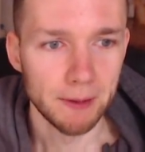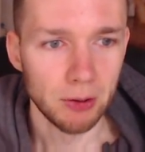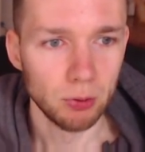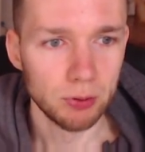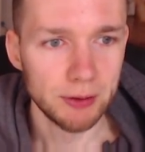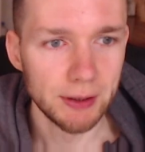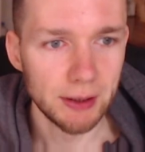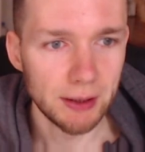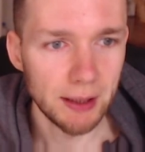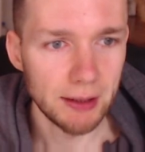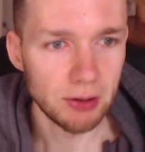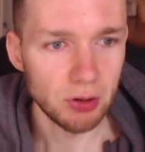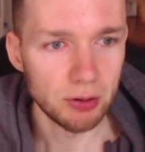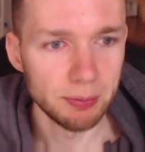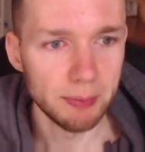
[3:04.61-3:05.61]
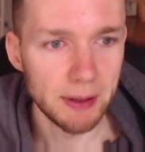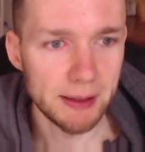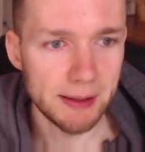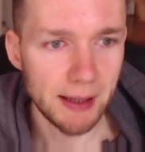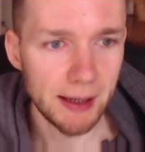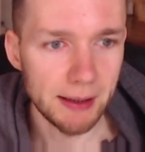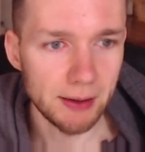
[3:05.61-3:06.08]
Und hier kann ich euch mal
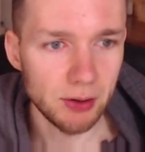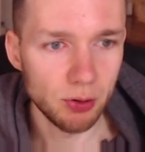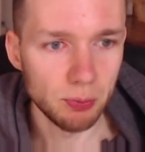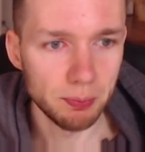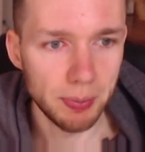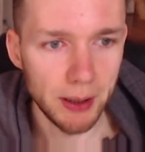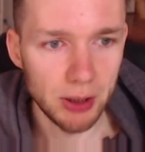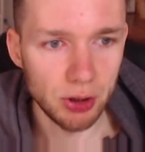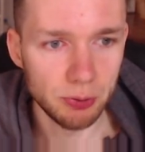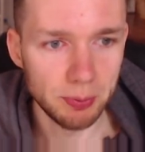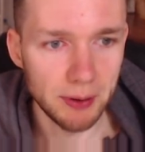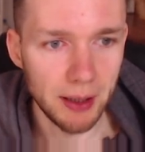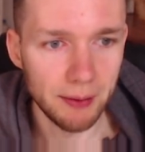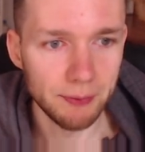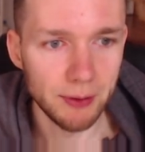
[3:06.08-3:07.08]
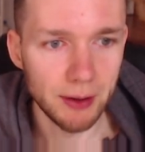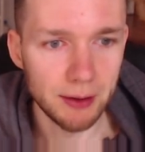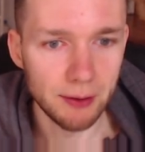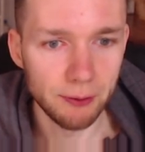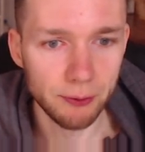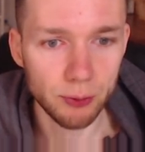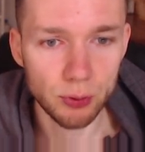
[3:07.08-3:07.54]
zeigen, zum Beispiel haben wir
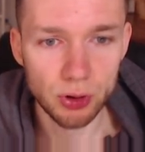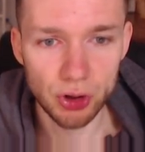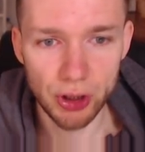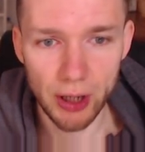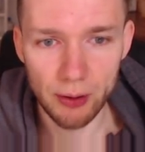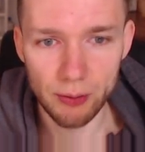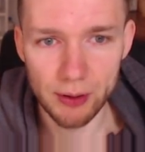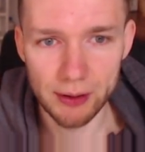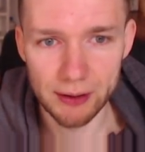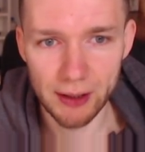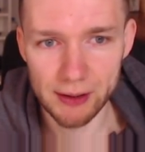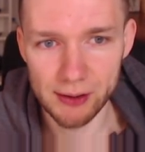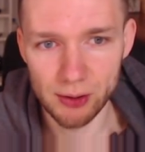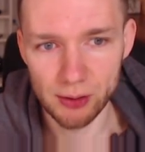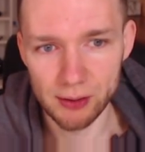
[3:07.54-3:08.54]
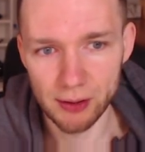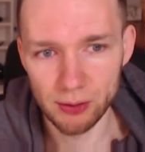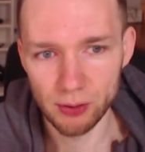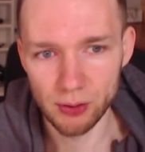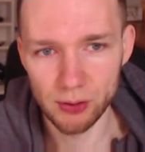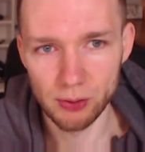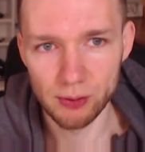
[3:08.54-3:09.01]
hier Food Sharing, das ist so
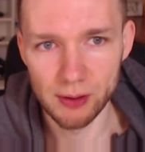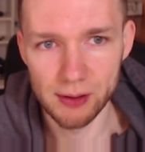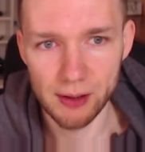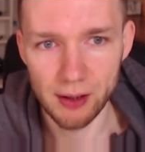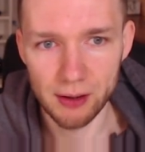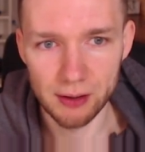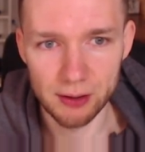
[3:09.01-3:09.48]
natürlich so eine Sache.